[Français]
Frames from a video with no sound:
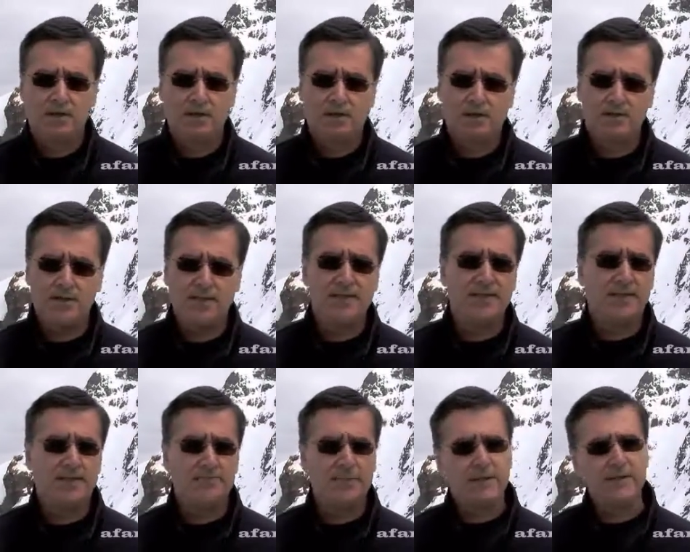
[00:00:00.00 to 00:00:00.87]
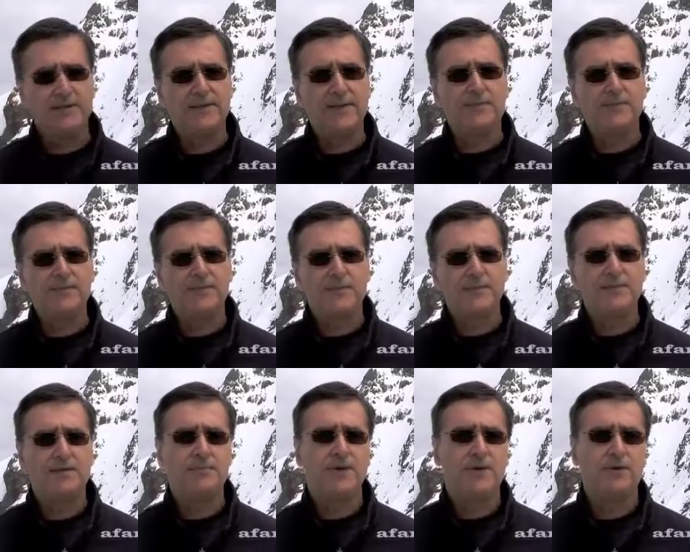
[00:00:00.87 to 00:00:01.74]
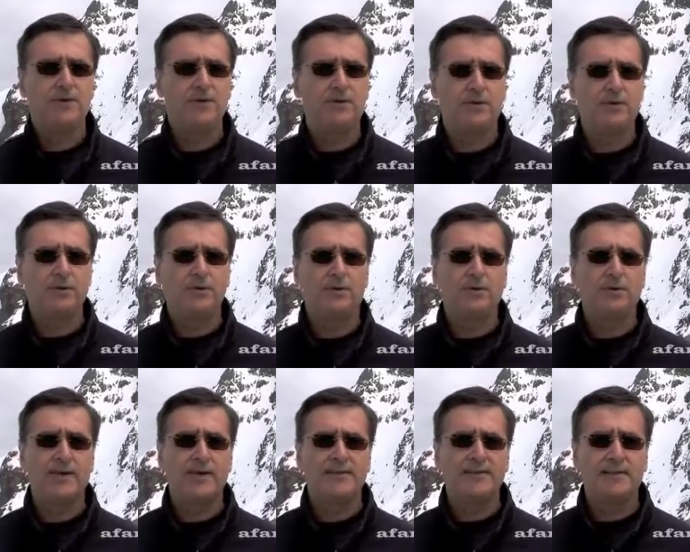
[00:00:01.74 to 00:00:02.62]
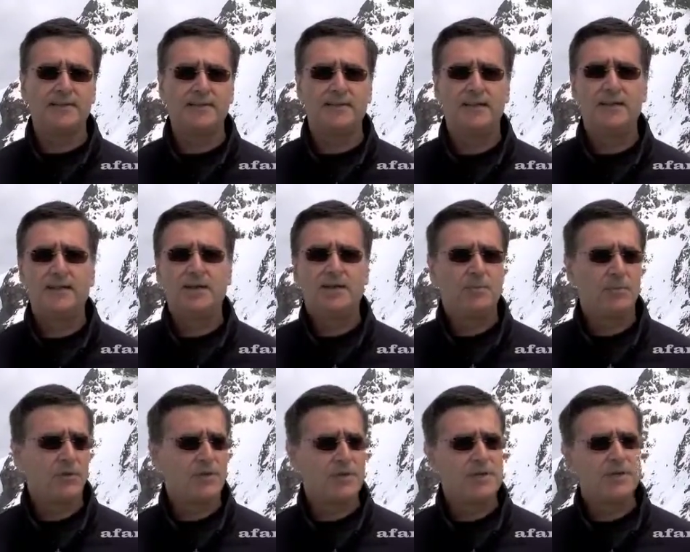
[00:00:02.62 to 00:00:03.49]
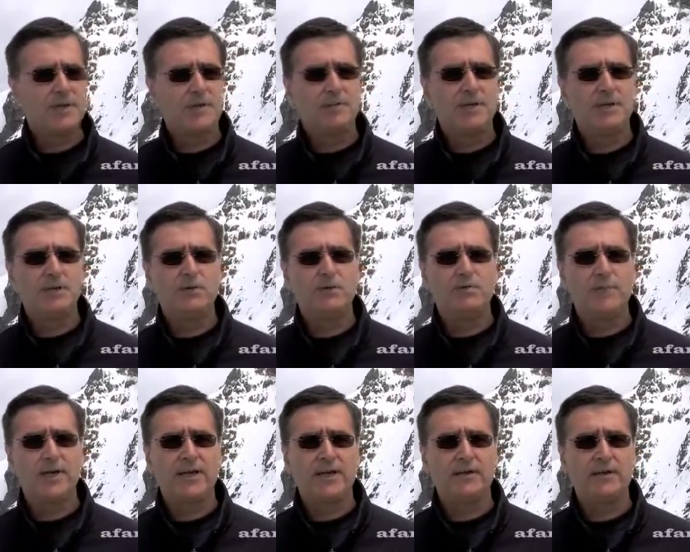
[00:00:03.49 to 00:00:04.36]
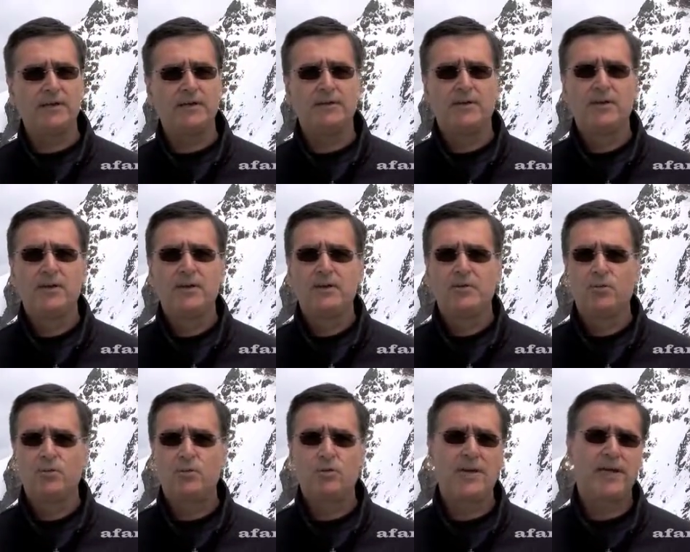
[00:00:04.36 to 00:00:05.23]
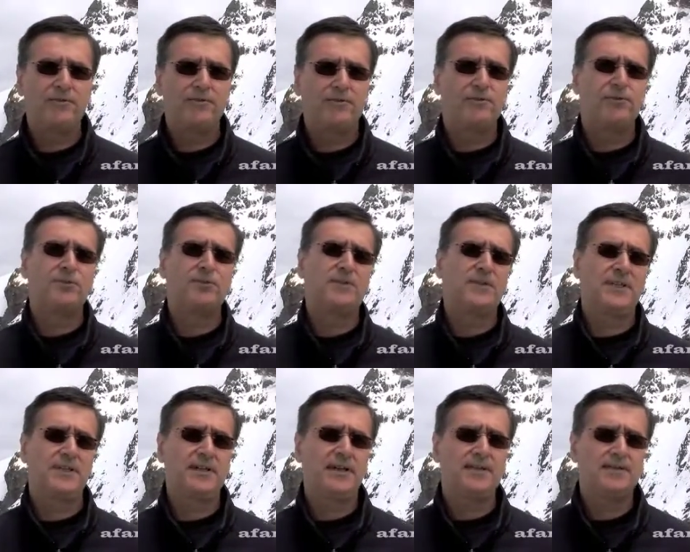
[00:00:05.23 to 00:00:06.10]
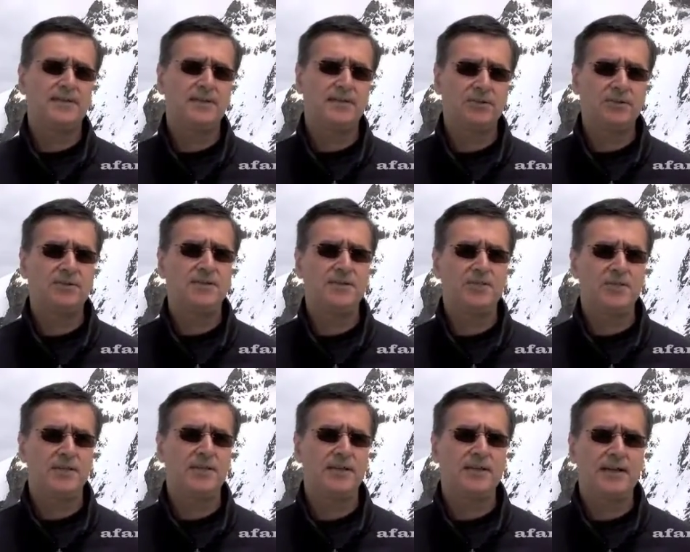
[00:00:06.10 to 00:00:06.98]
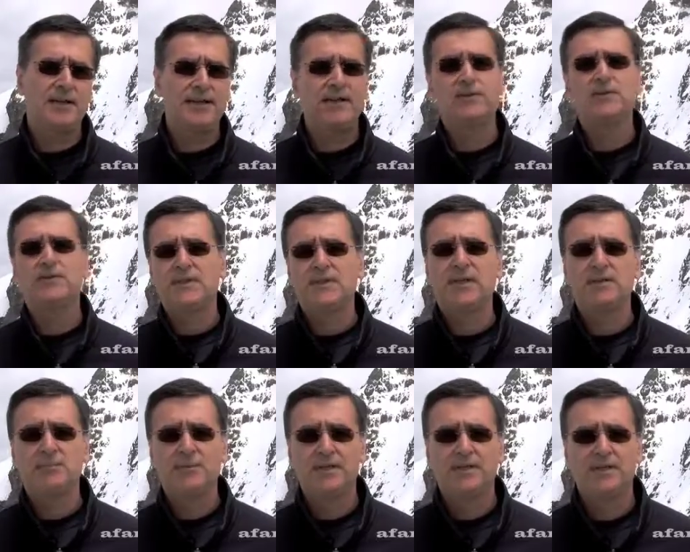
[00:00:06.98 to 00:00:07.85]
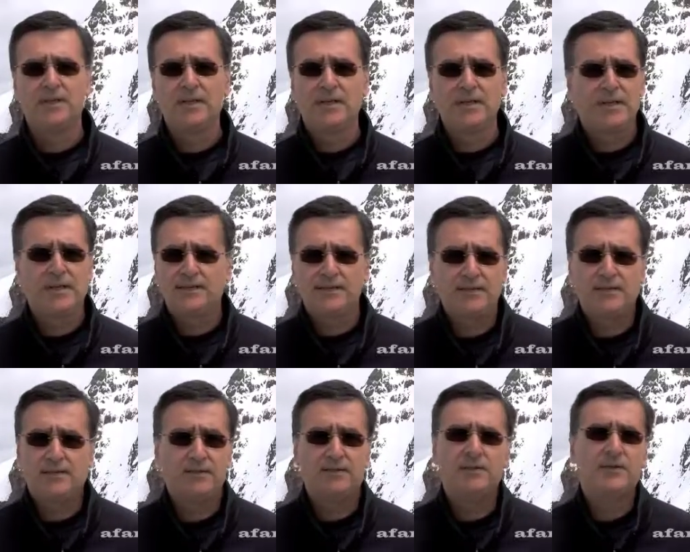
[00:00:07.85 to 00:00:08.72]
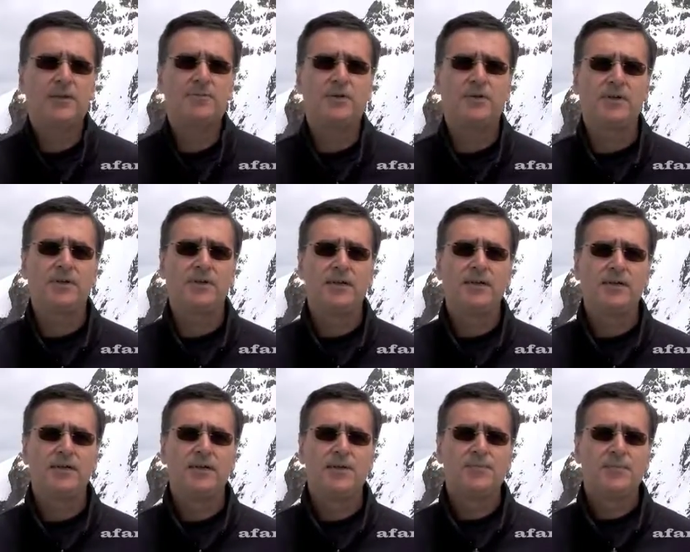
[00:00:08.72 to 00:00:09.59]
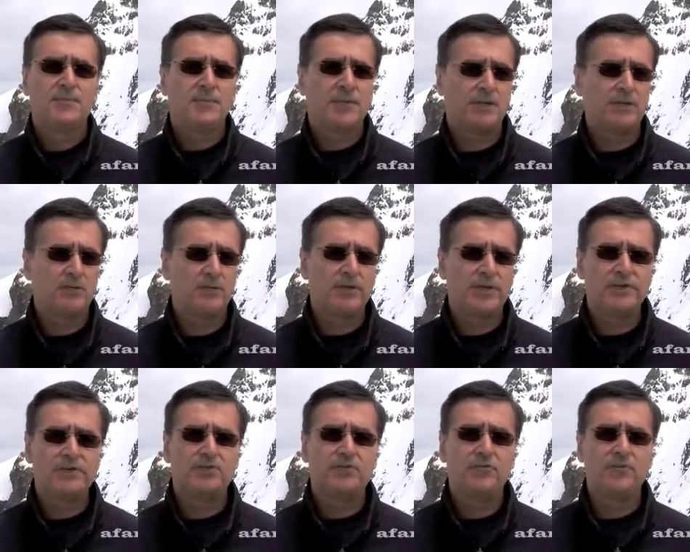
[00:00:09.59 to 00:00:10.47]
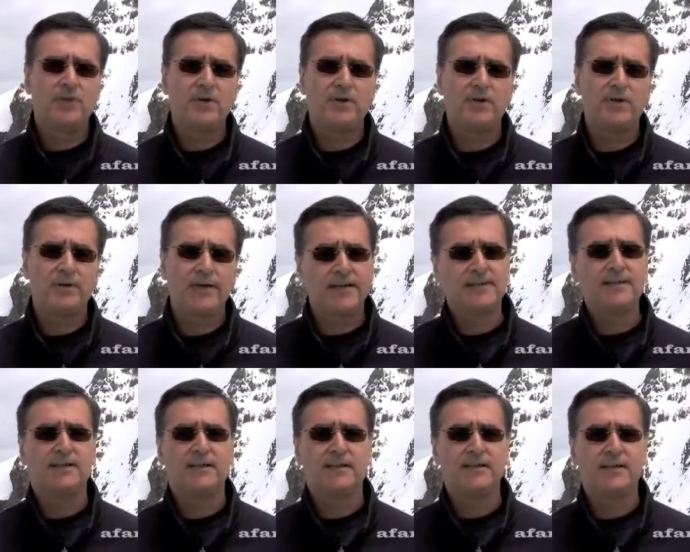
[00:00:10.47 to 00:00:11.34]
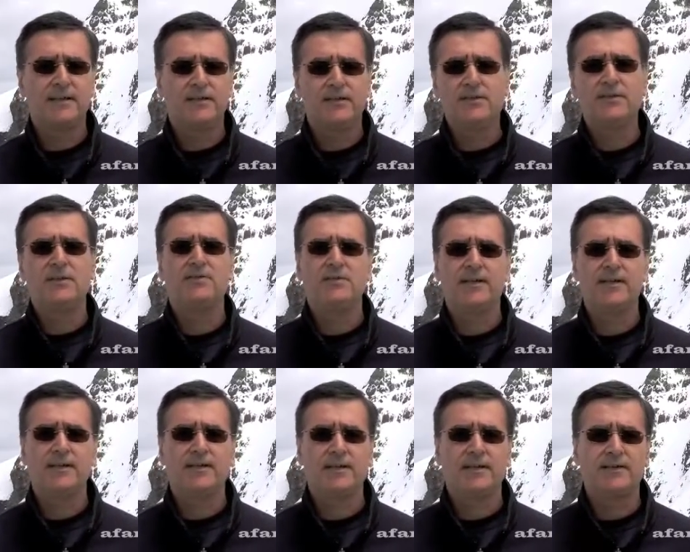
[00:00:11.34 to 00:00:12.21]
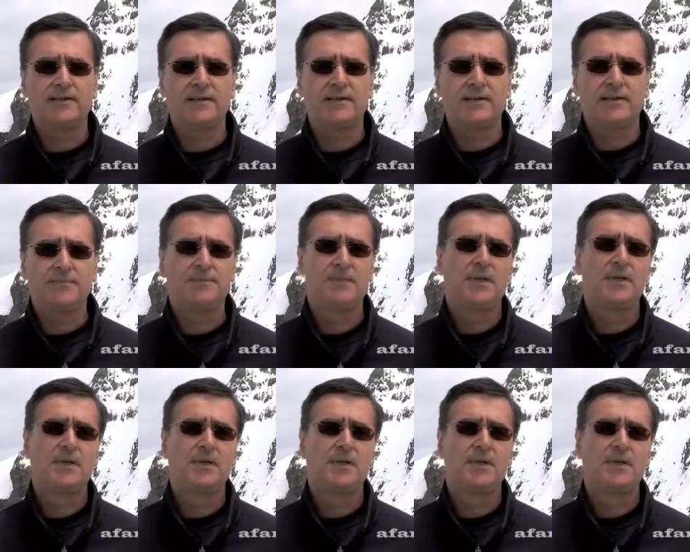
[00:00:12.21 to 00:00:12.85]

euh, avec des périodes d'avancée, des périodes de recul de glaciers, mais on n'a jamais eu une période où la fonte des glaciers est aussi générale et aussi rapide. Et c'est totalement lié au réchauffement accéléré de ces 20 dernières années.